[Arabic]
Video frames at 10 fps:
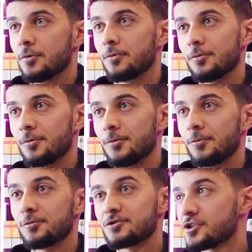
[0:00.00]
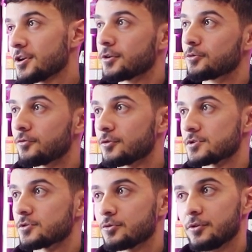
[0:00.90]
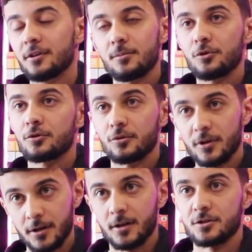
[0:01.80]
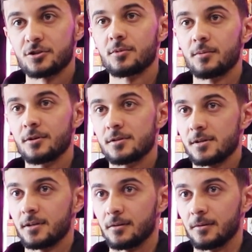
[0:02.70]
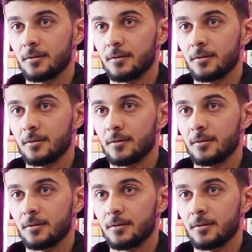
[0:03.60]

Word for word: وإن شاء الله إنه الفرص تكون عندنا بالأردن أعلى للشباب اللي زينا.